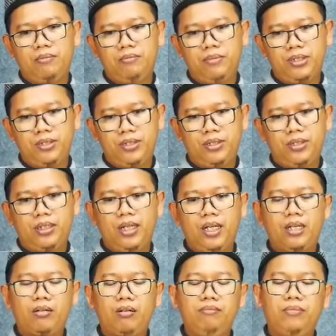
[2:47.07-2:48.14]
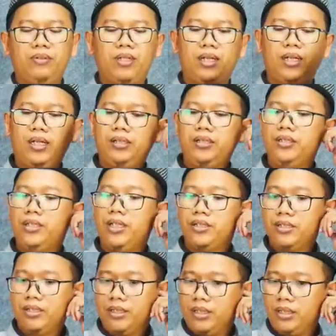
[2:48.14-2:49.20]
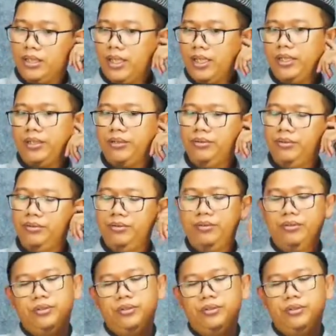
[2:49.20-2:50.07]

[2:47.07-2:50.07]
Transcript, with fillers: Masjidil Haram Tanah Hijaz ketika itu